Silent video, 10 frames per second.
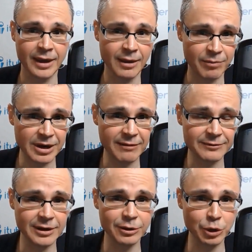
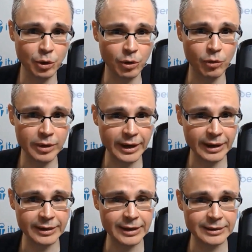Правда, но
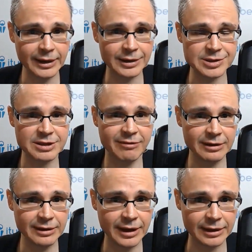Украина одна из
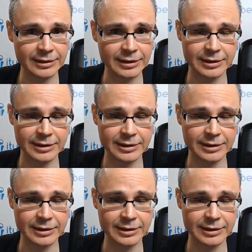авангардных,